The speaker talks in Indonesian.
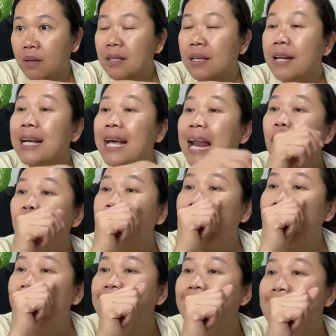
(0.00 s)
Jadi kalau
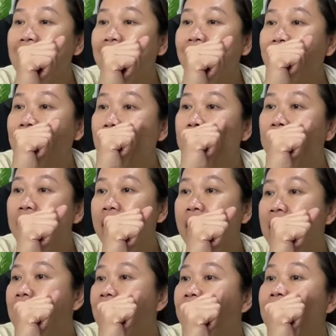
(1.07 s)
kalian tidak
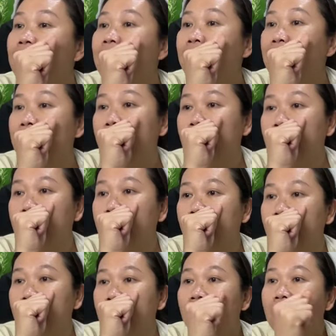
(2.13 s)
percaya ya silahkan.
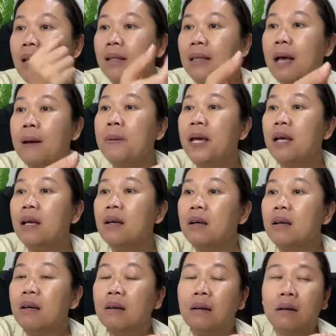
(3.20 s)
Tapi
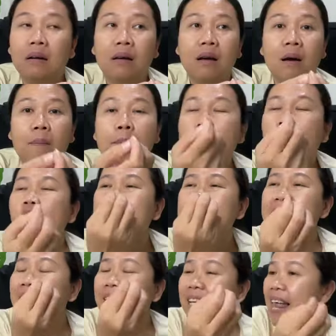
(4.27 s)

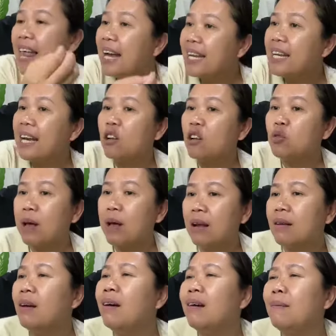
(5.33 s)
pokoknya laki-laki kalau
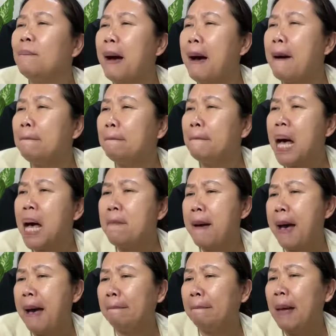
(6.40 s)
suaranya papa,
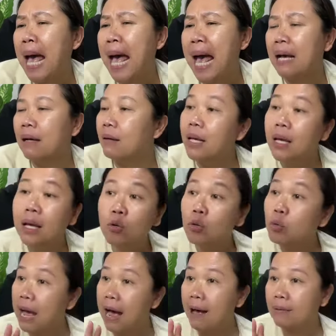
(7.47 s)
mama, ini
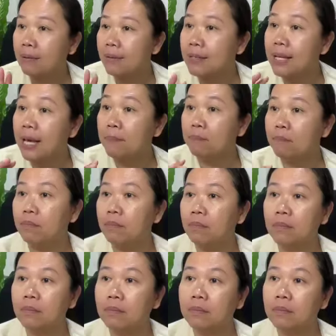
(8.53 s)
udah skip
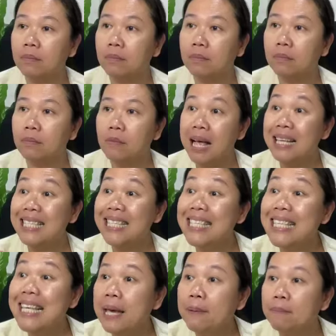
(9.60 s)

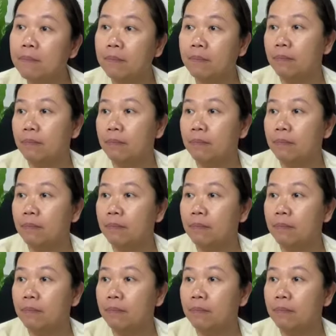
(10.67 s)
skip.